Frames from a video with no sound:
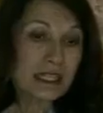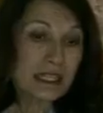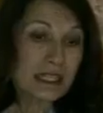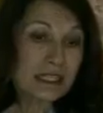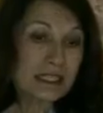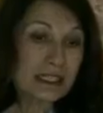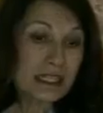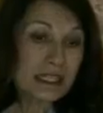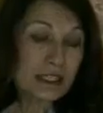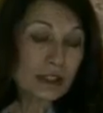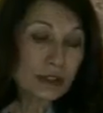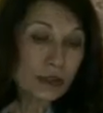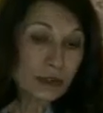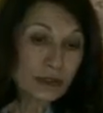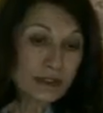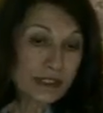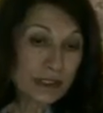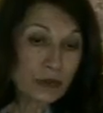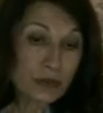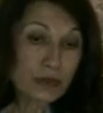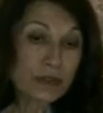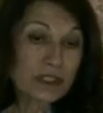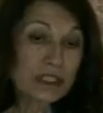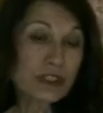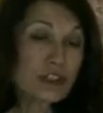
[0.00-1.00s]
на ключ.
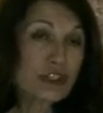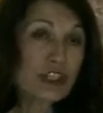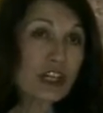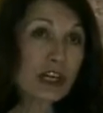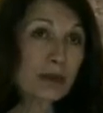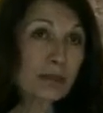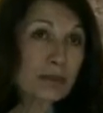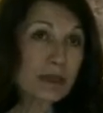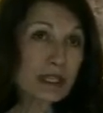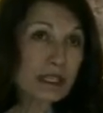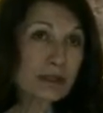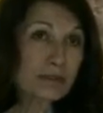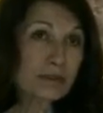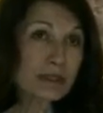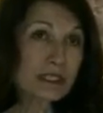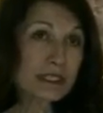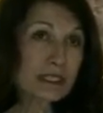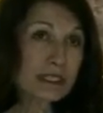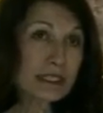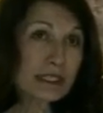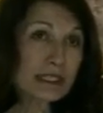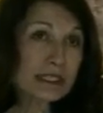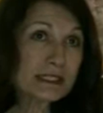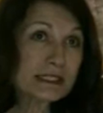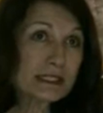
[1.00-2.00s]
Любой мог
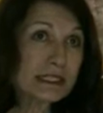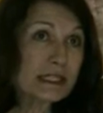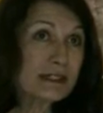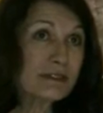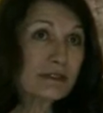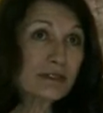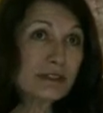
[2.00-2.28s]
войти,